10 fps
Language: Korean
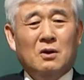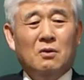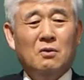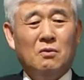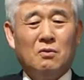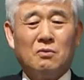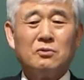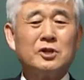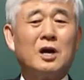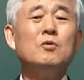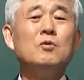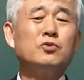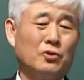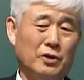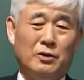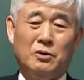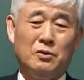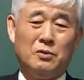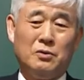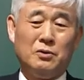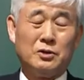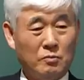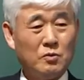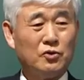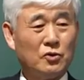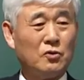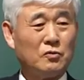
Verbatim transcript: 어, 그것은 자본 부족이에요. 자본 부족.